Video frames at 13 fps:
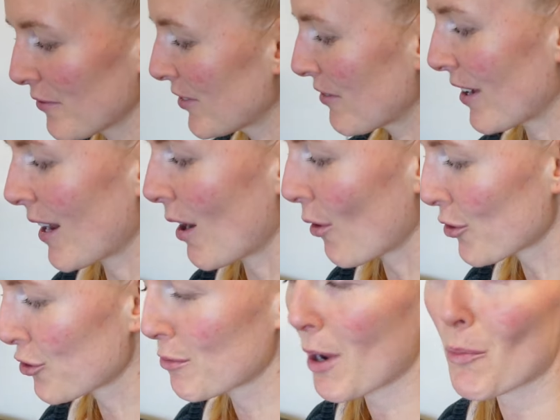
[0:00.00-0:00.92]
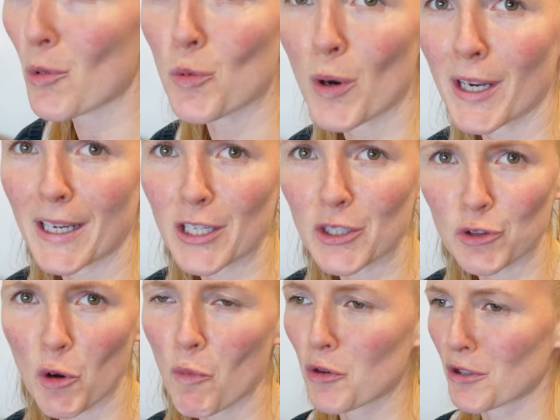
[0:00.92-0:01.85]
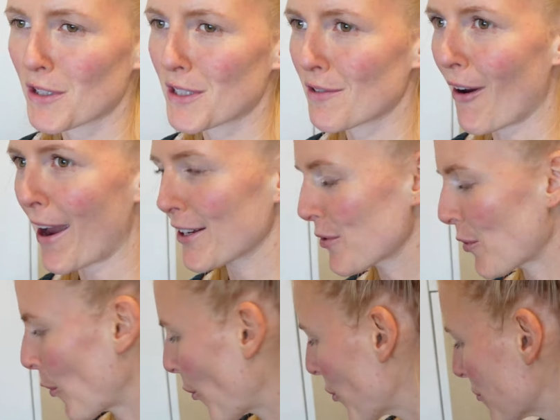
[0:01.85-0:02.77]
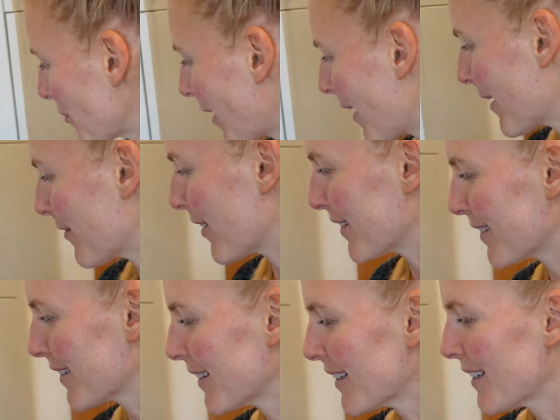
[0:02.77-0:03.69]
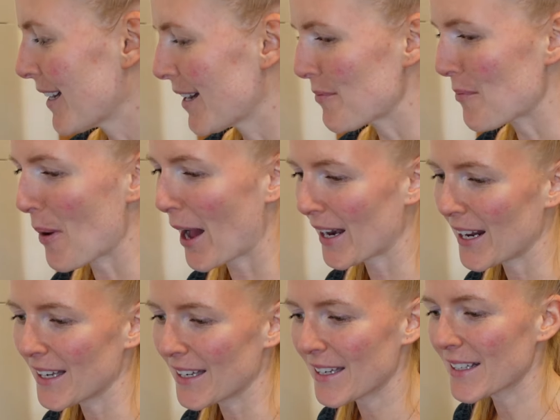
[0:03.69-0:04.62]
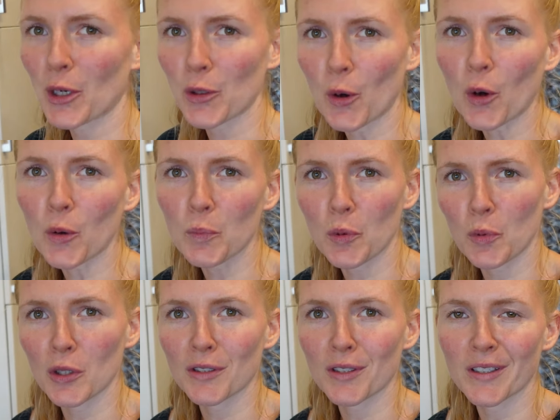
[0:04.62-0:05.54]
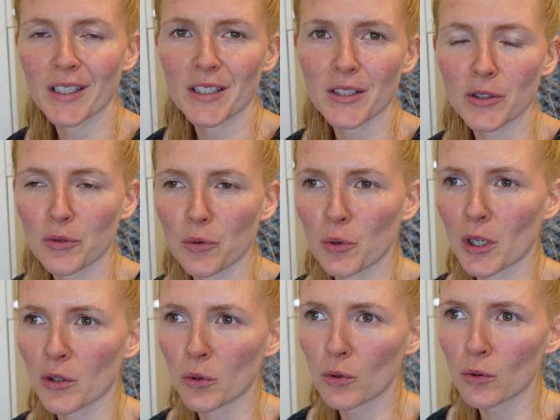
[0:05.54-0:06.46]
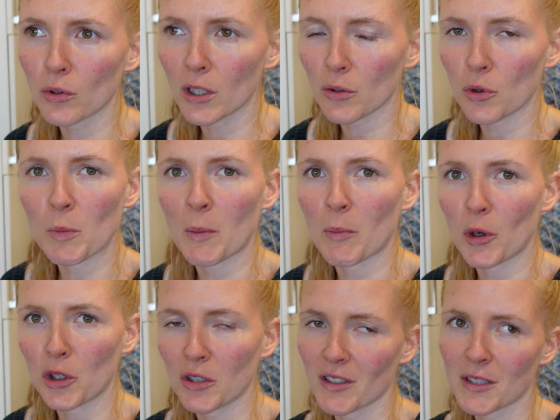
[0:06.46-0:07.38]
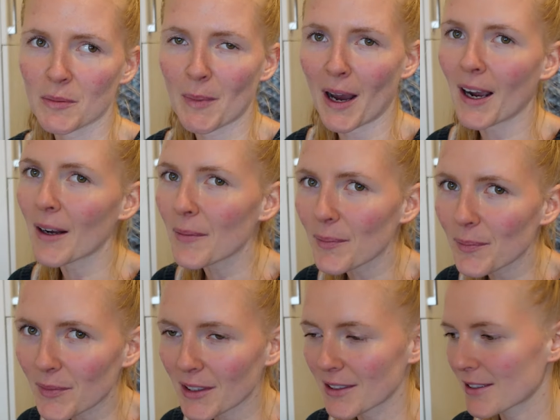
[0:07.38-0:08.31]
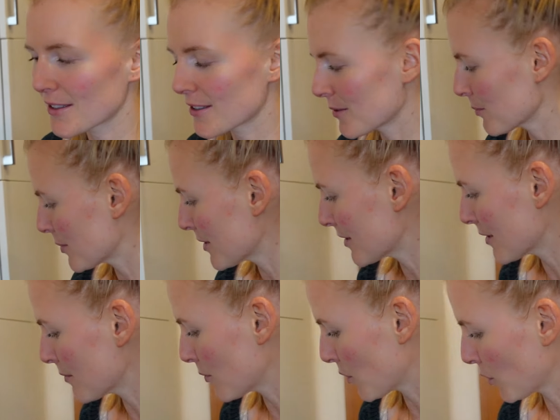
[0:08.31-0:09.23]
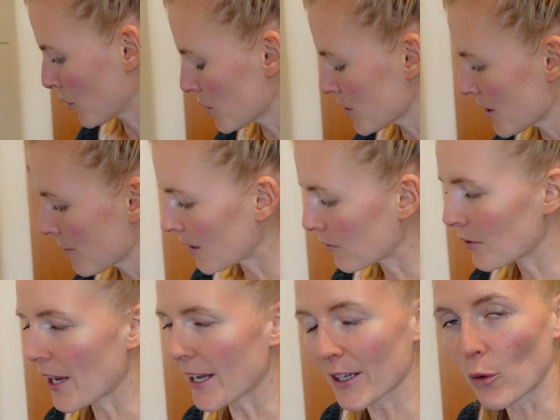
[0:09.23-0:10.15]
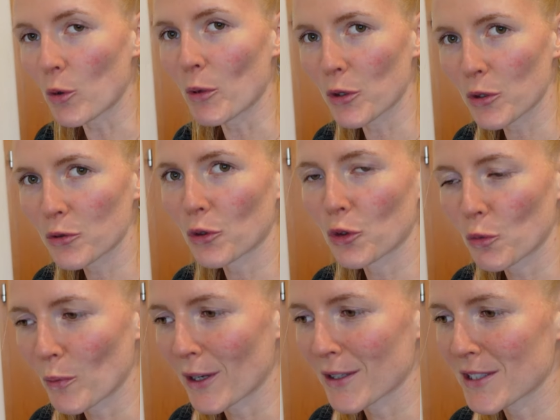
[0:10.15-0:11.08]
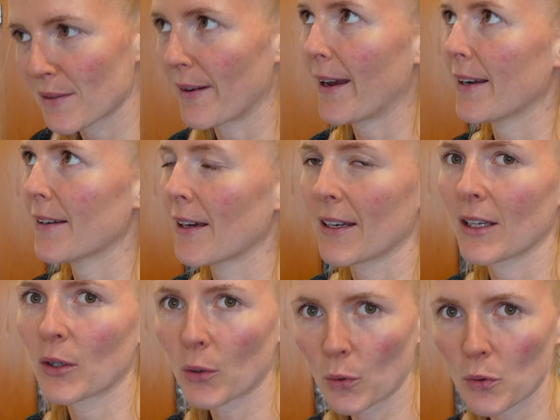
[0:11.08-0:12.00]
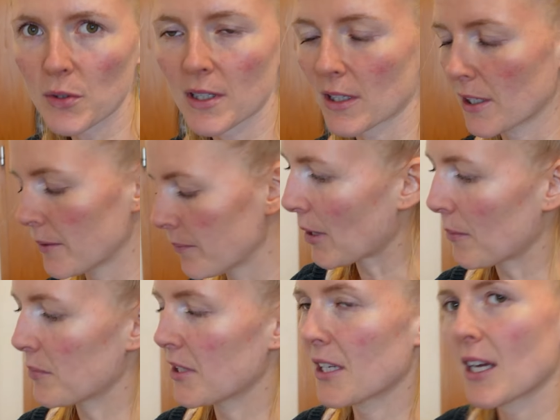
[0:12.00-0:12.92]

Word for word: wir waren auch schon immer am überlegen, sollen wir uns einen zweiten holen, weil wenn parallel Knochenbrühe drinnen ist oder Joghurt und man möchte was machen, dann ist es ein bisschen blöd. Vielleicht holen wir uns doch nochmal einen zweiten, einen größeren. Habt ihr